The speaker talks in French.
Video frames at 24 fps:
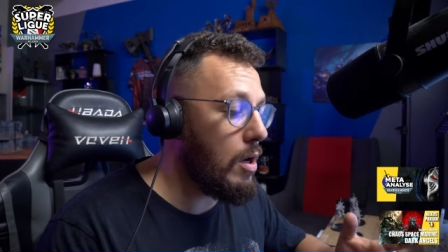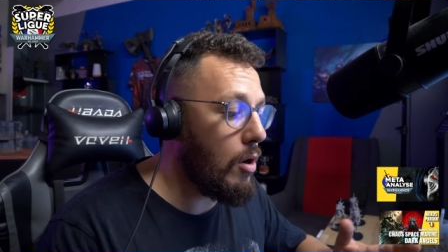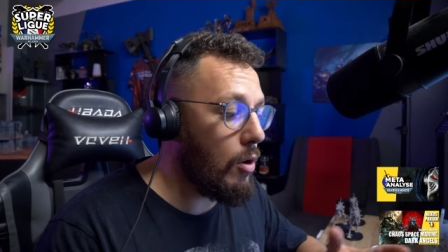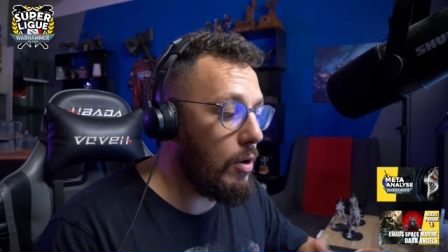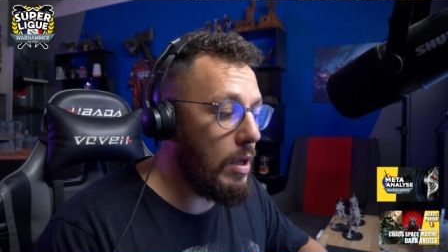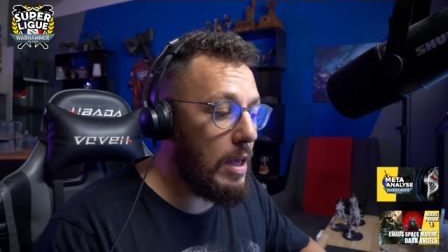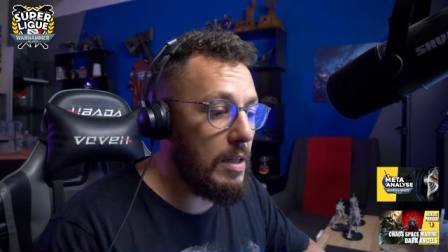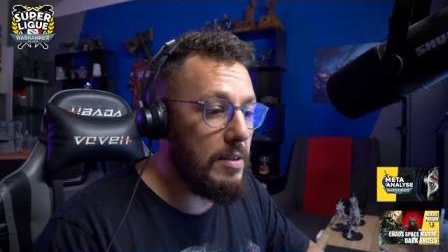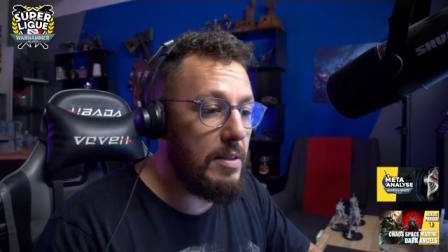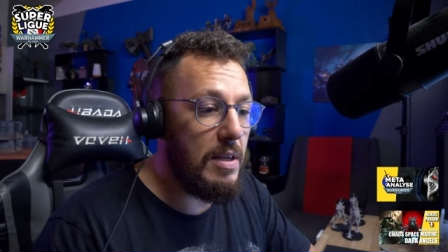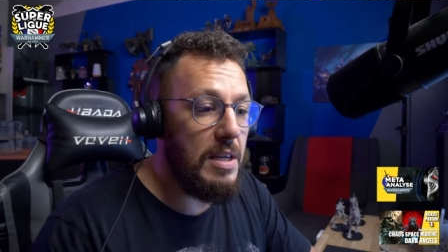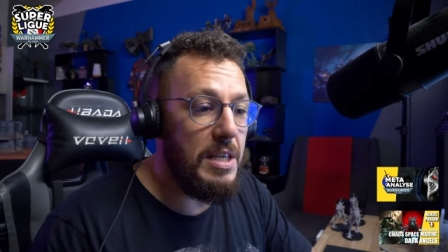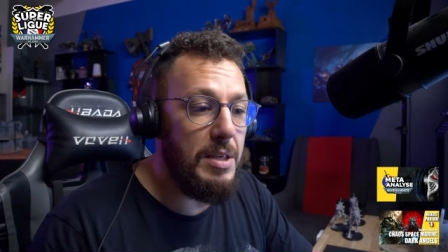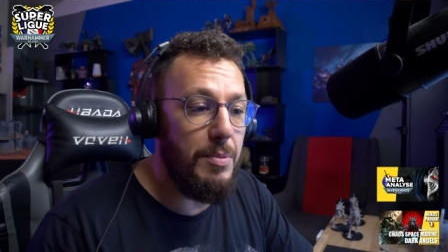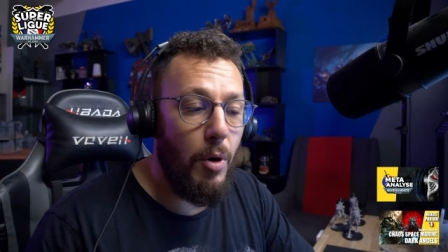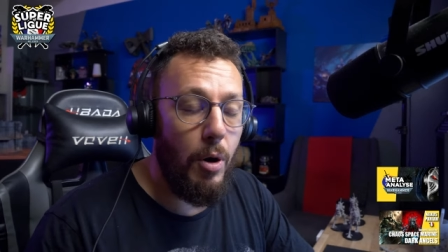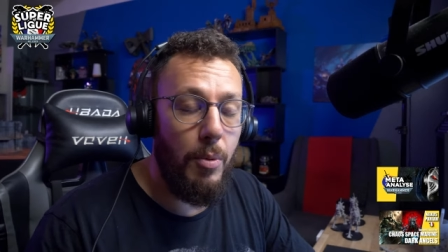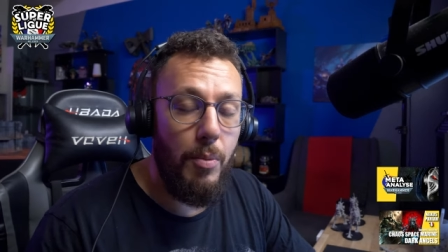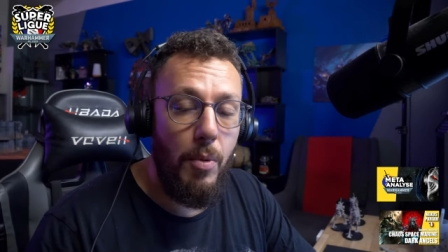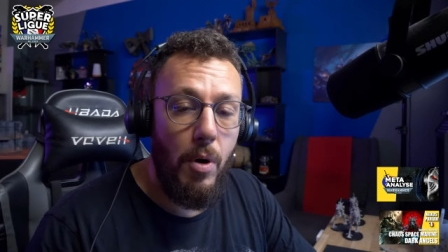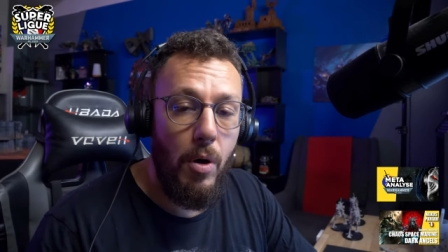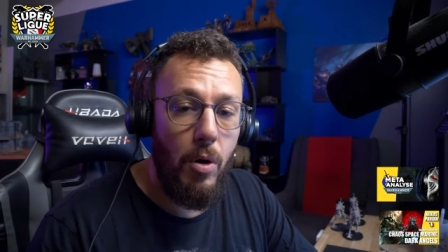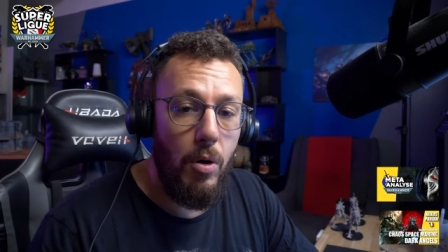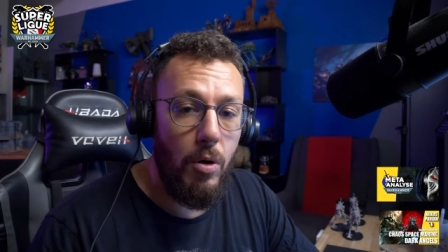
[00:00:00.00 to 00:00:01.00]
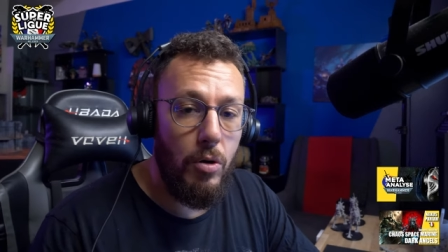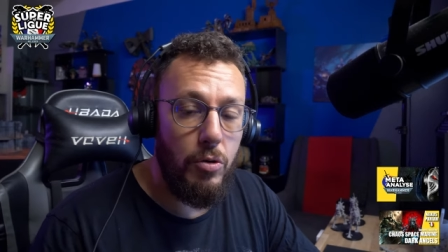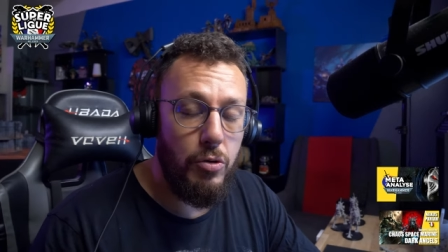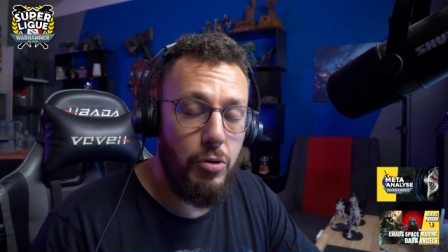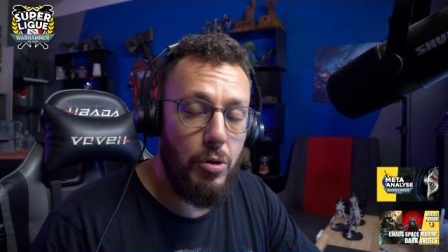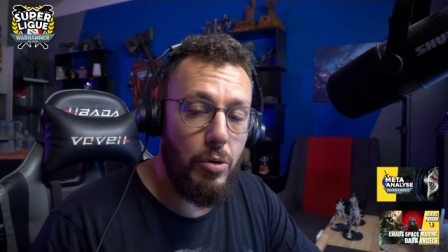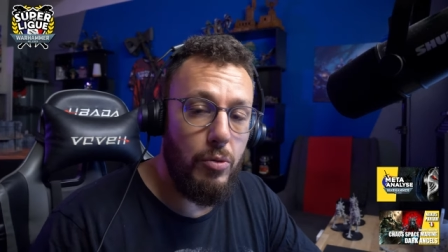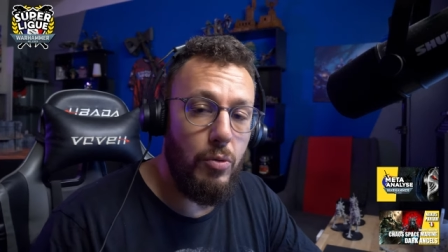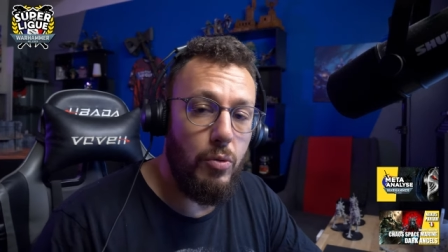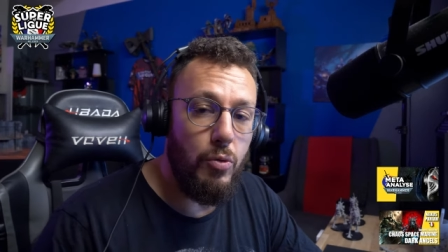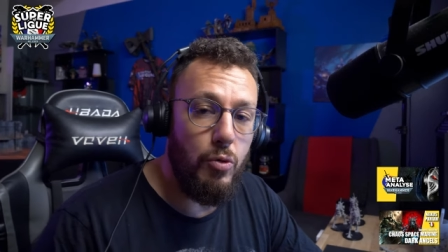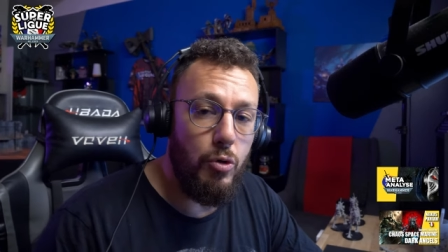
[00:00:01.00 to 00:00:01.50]
regarder librement euh,
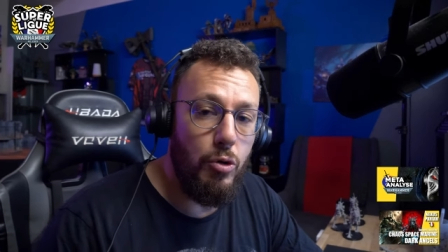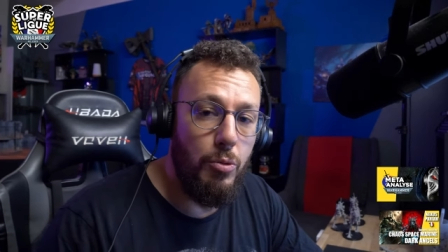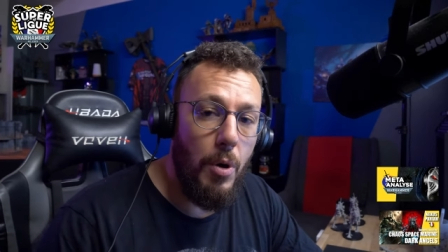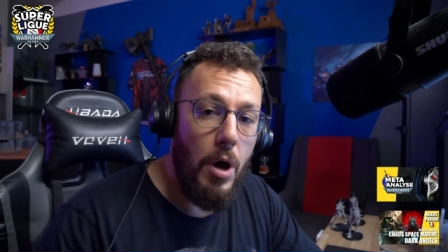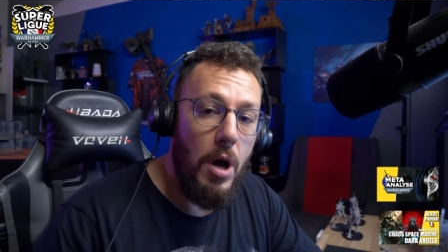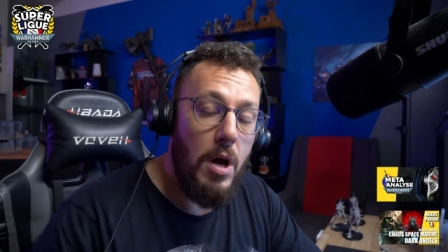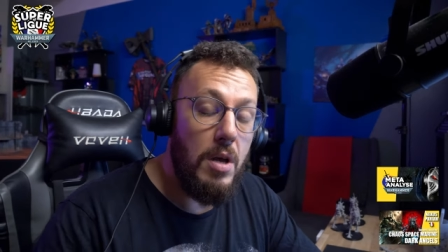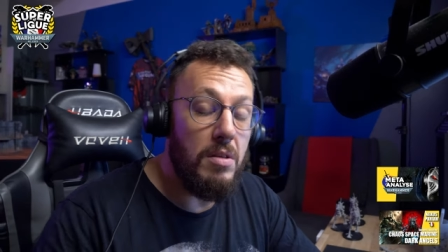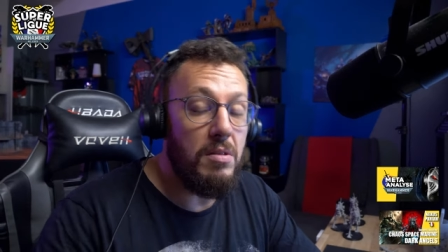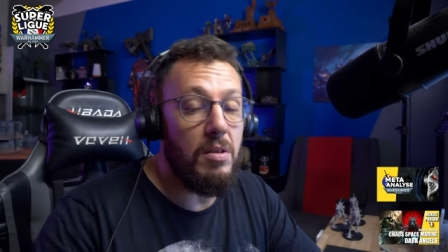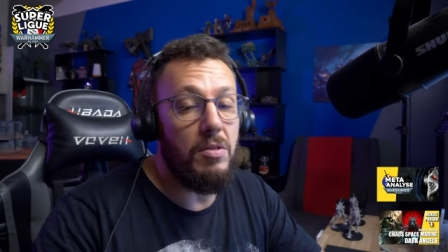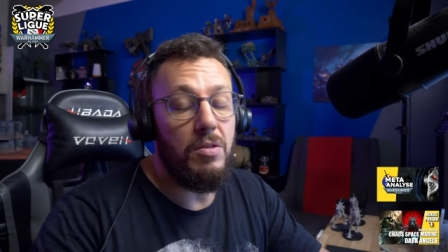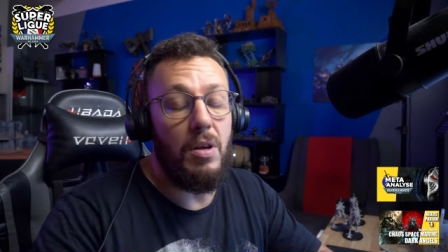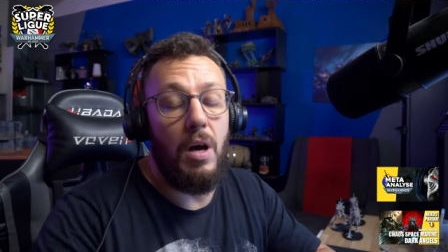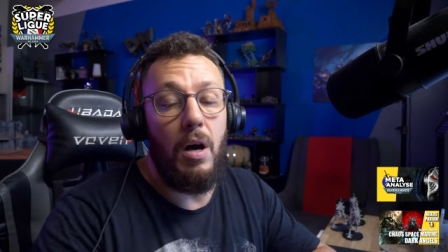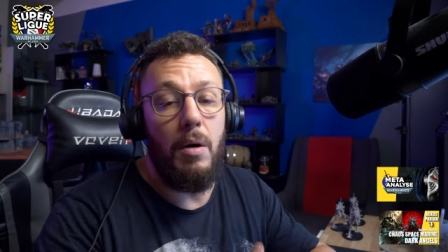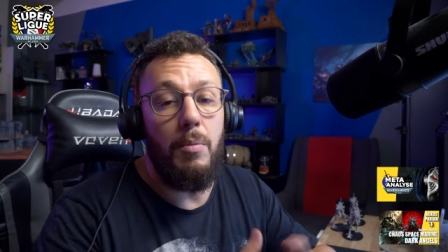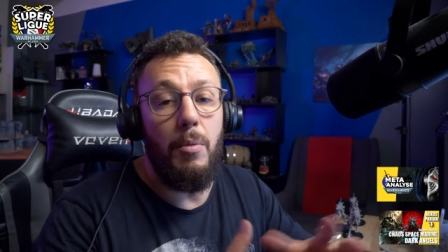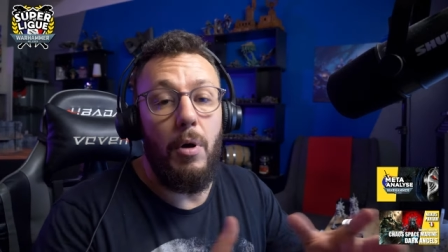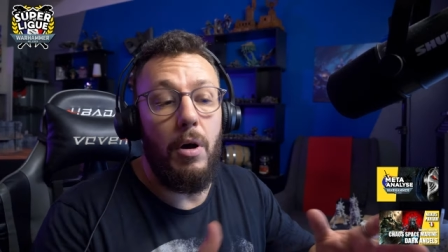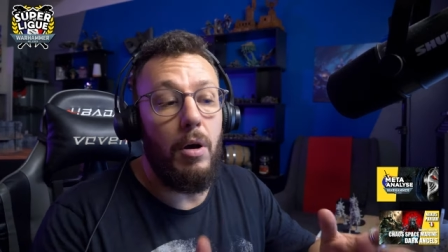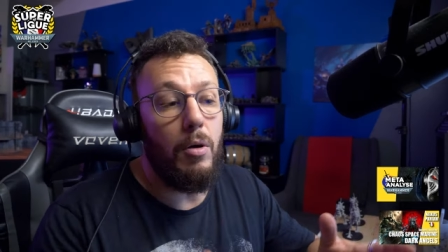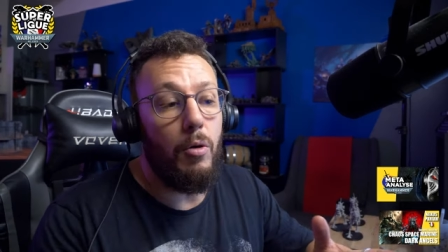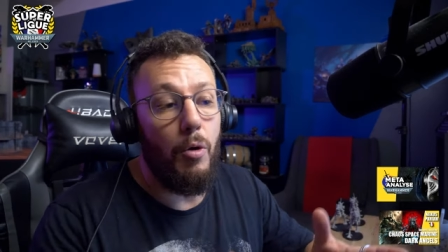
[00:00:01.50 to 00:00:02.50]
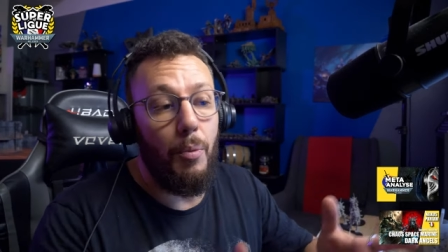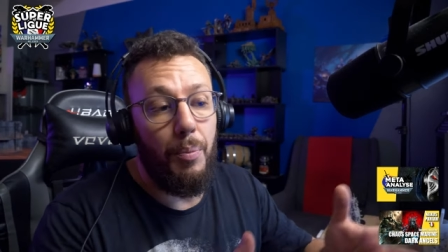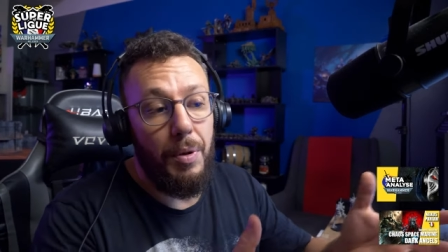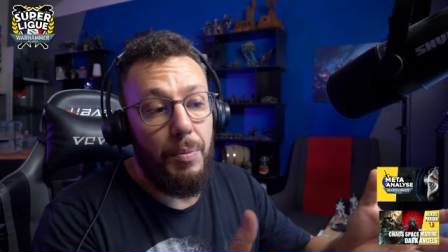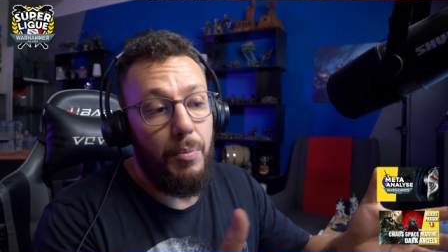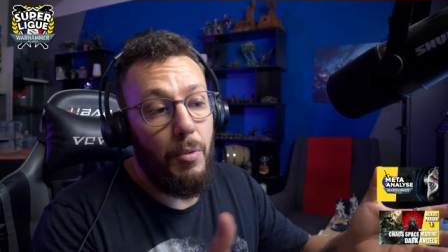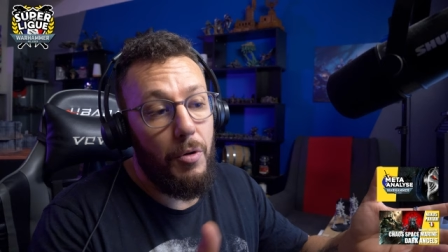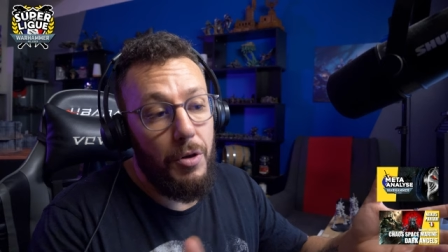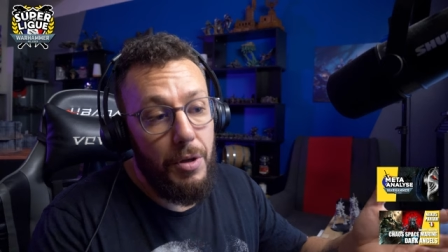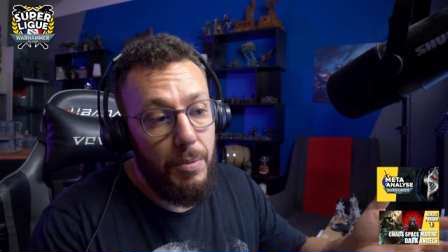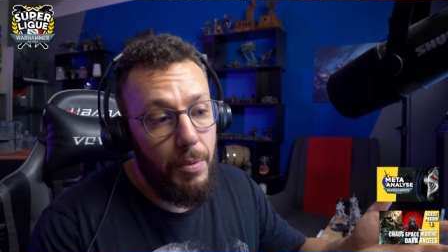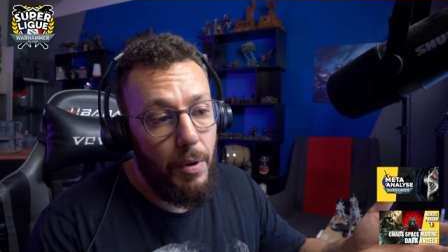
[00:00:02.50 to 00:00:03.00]
sur YouTube. Ce sera bah,
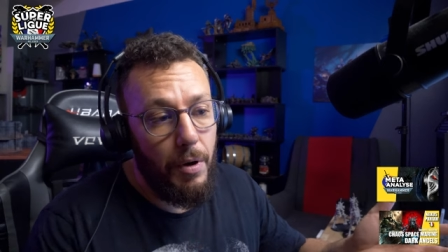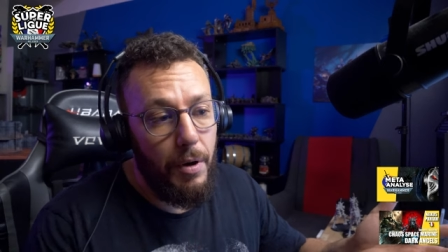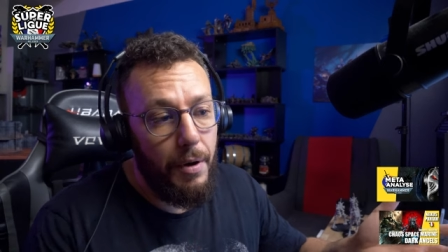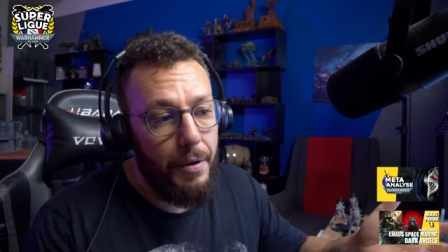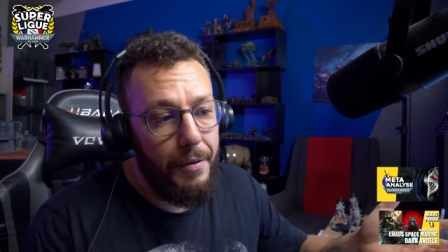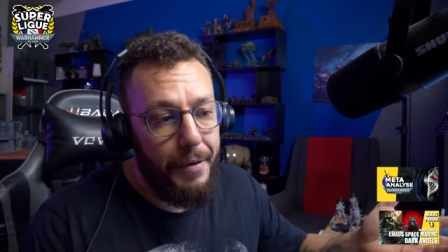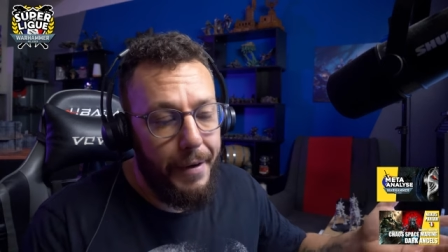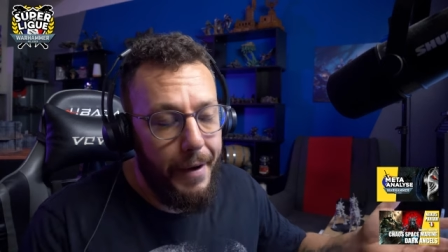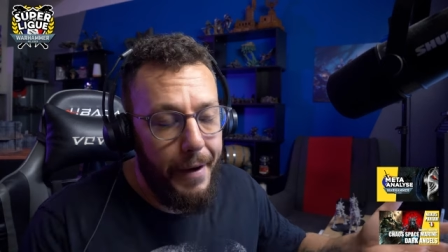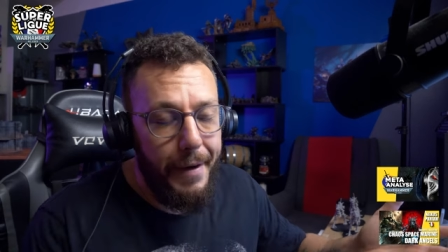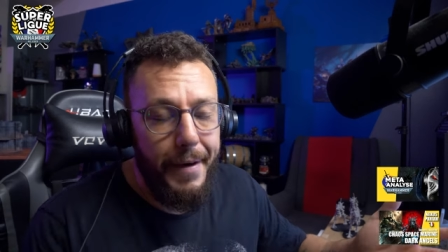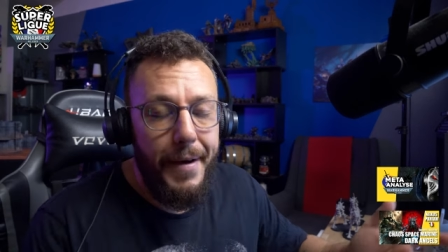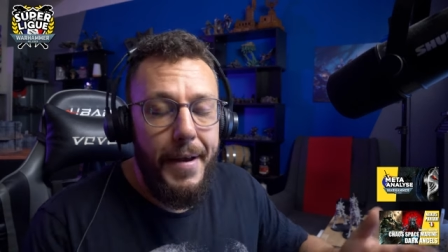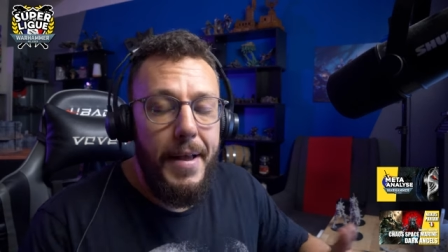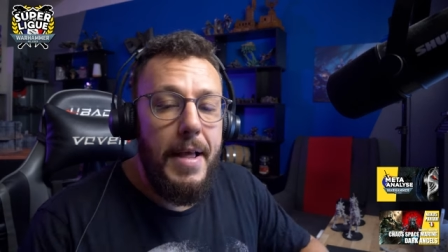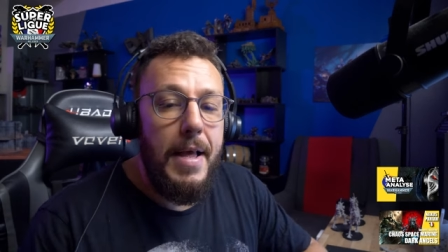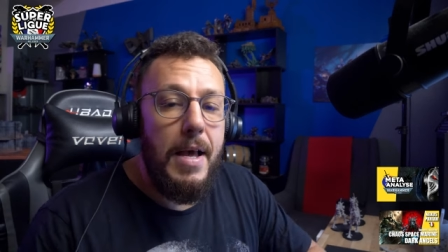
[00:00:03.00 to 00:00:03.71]
complètement libre, euh, voilà.